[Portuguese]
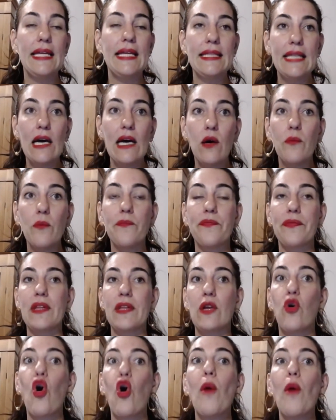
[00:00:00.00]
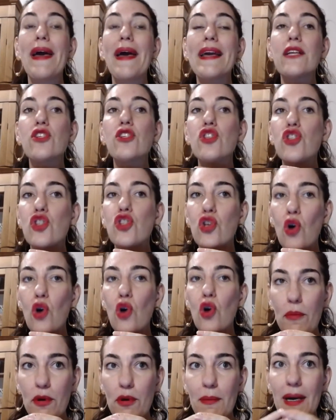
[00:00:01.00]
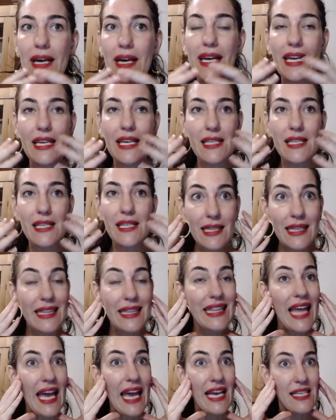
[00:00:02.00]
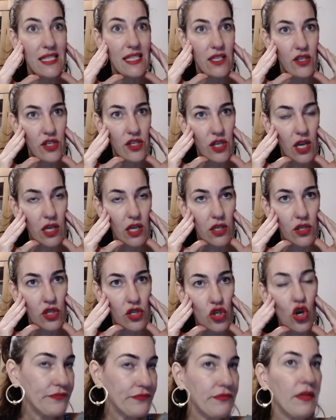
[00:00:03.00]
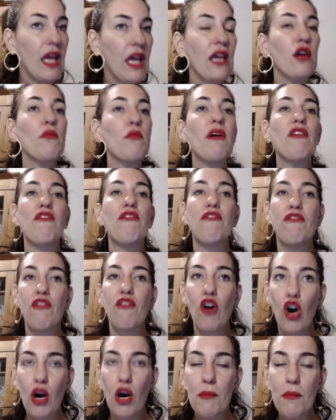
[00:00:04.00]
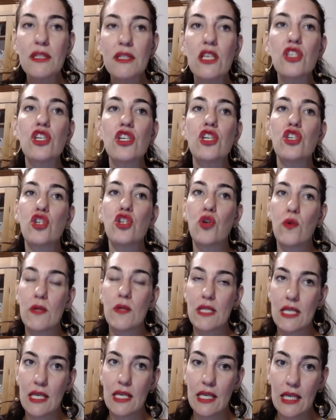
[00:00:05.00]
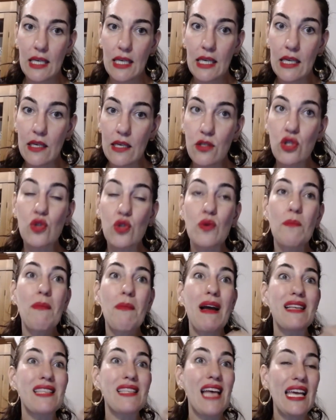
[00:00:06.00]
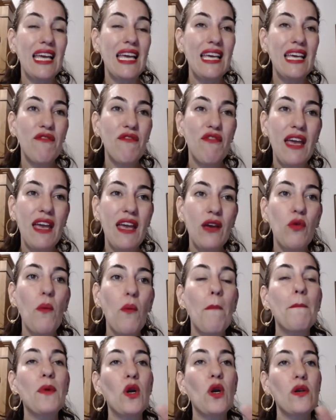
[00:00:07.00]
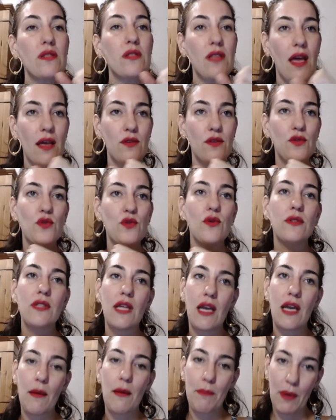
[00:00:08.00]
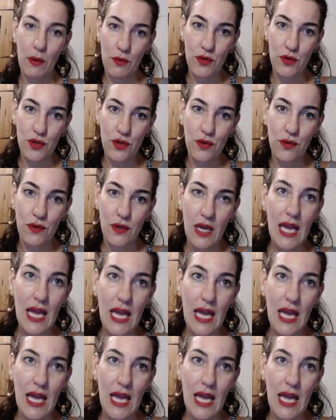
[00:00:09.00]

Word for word: Então, como é que descobre uma crença dessa, gente? tem uma forma da gente conseguir isso, mas aí vem um processo terapêutico.